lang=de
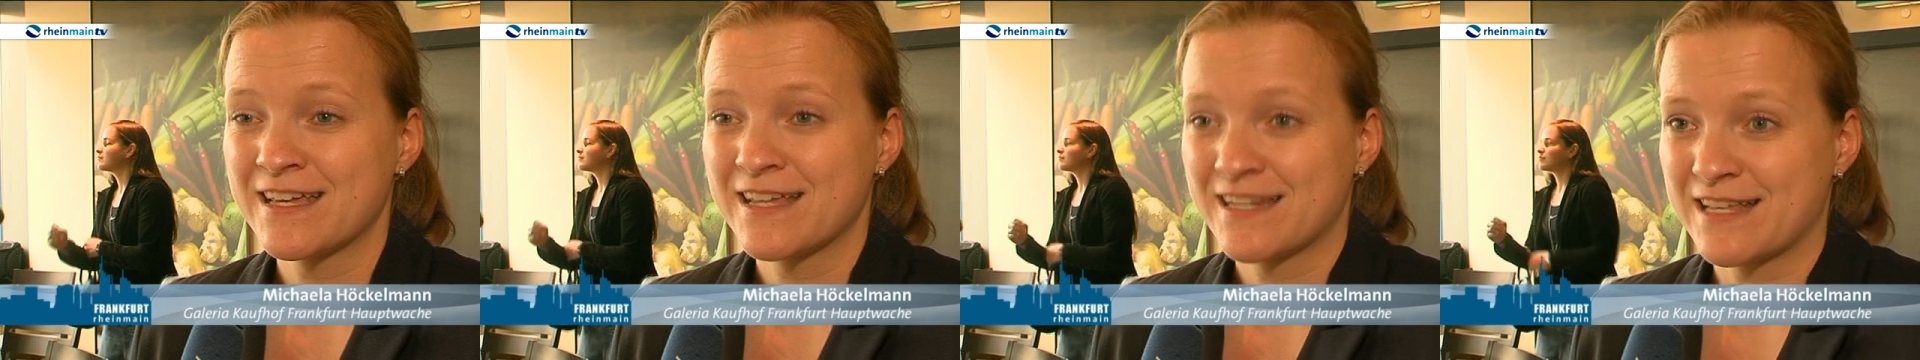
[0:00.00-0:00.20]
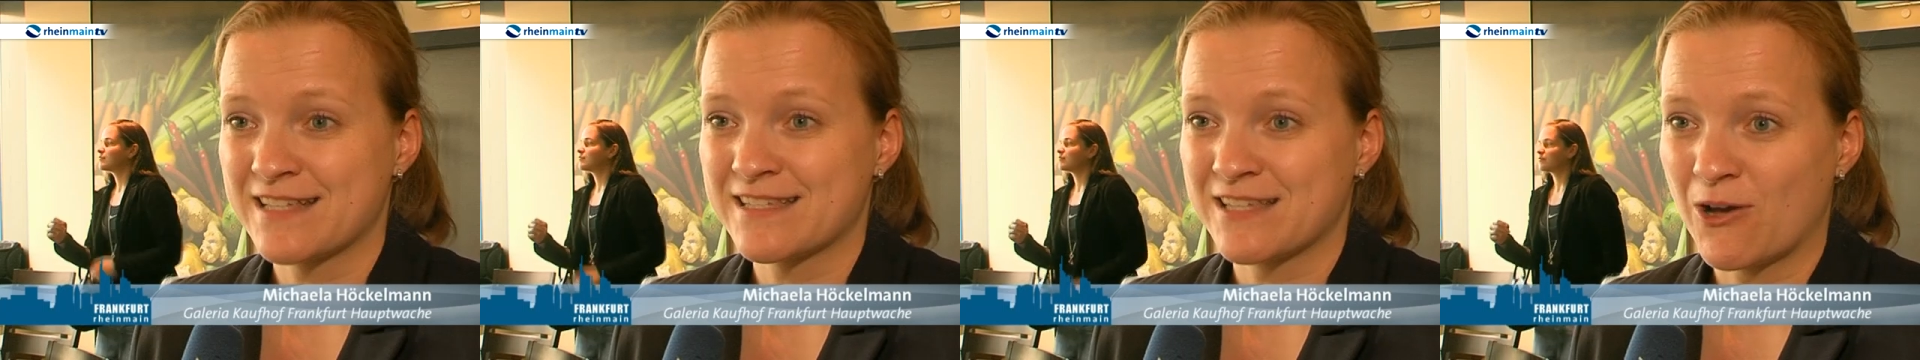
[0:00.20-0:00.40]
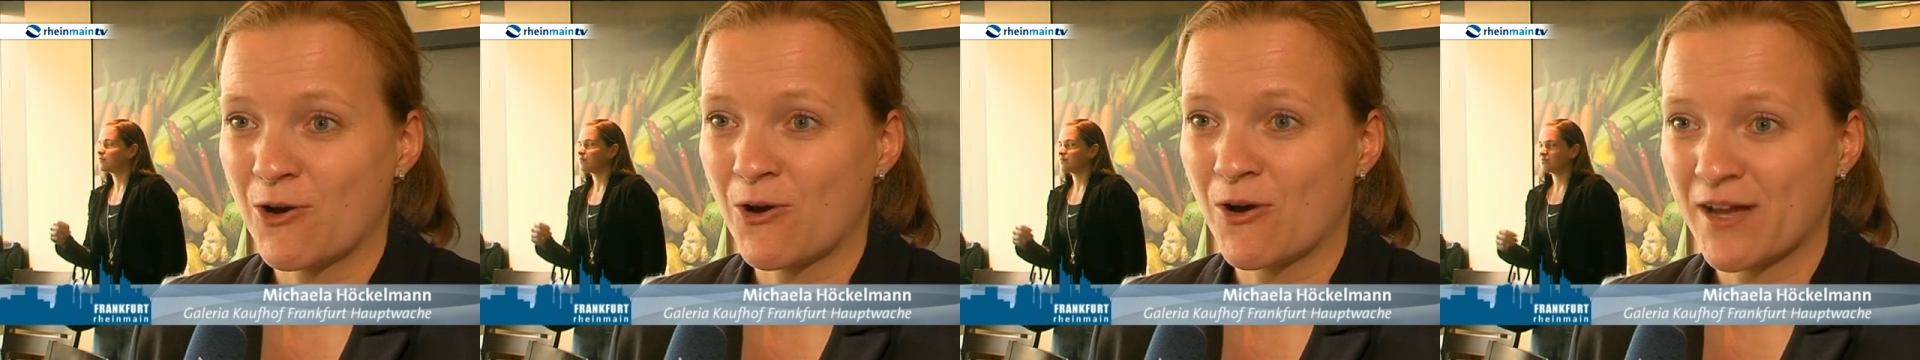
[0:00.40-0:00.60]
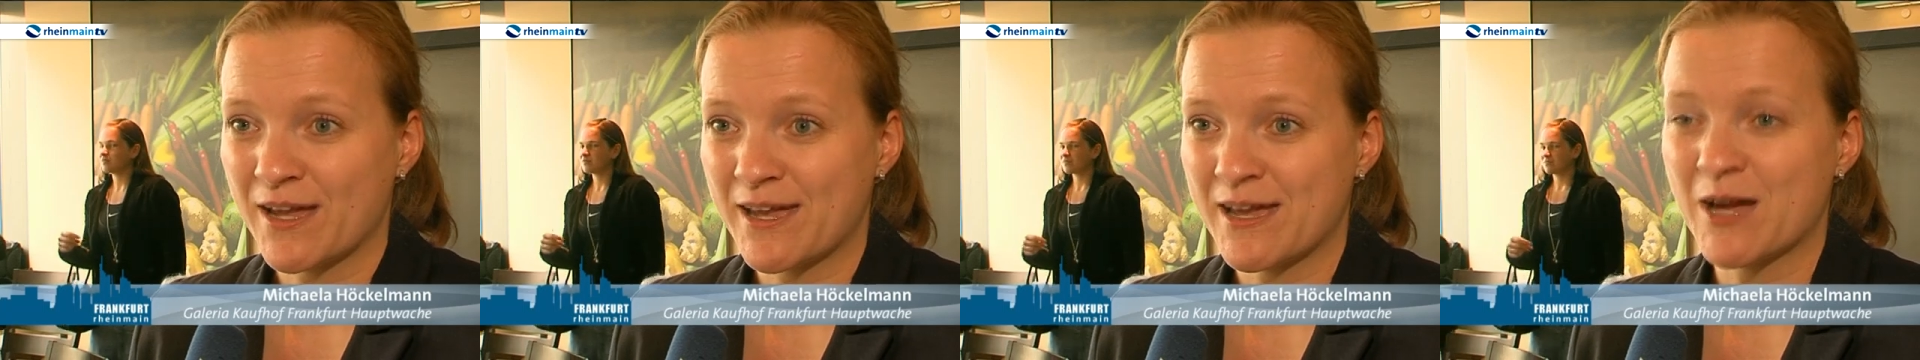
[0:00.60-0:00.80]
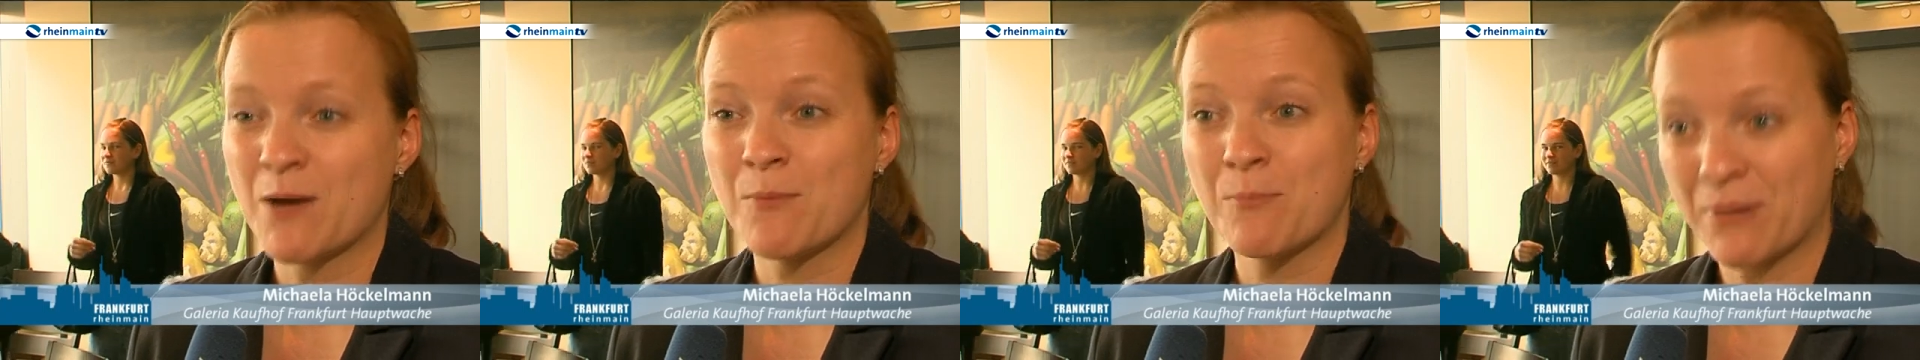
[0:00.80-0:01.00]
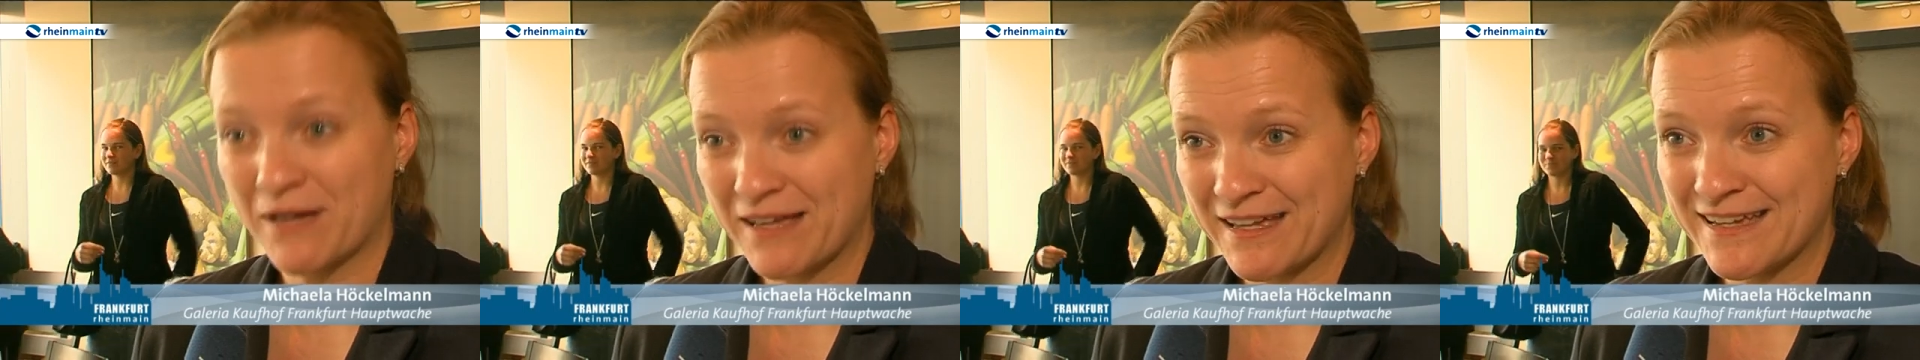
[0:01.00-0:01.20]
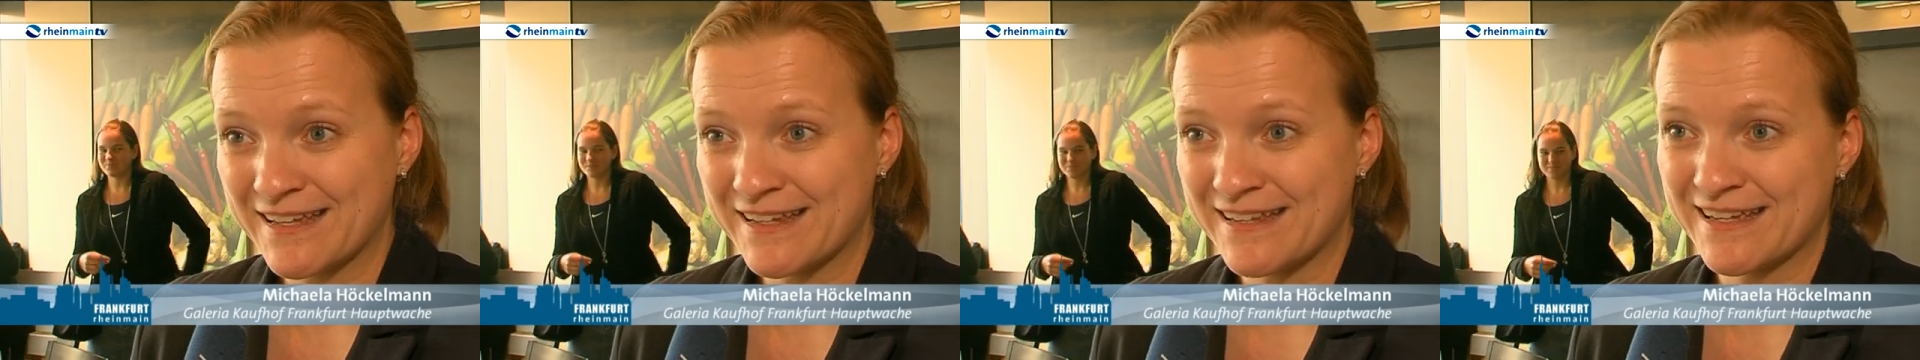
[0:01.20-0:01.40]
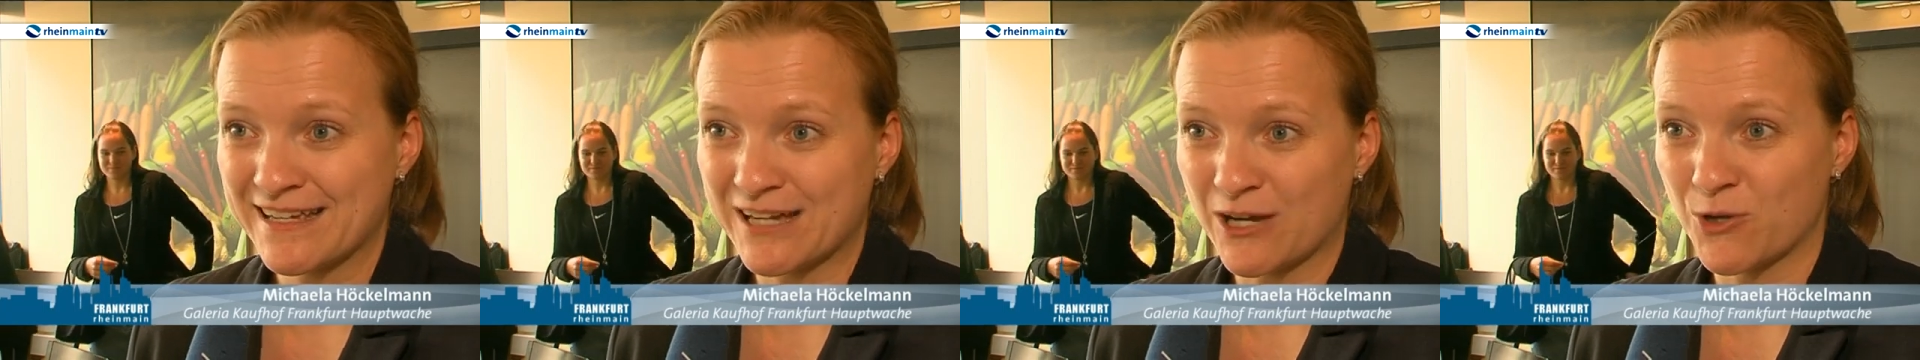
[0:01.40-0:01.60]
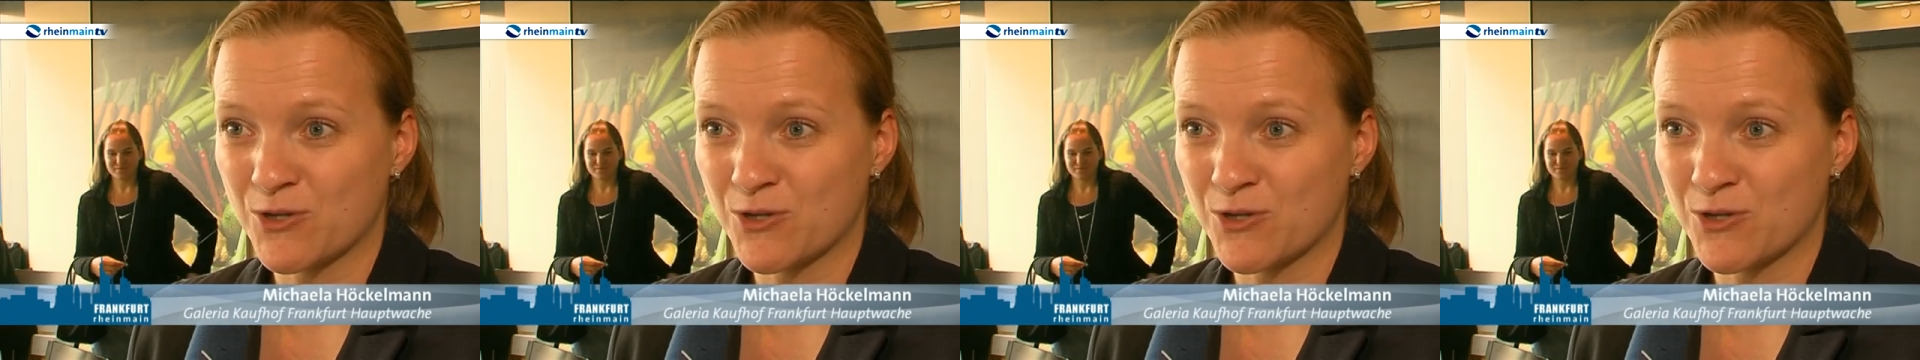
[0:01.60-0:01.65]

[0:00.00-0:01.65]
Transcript: dass auch Herr Preding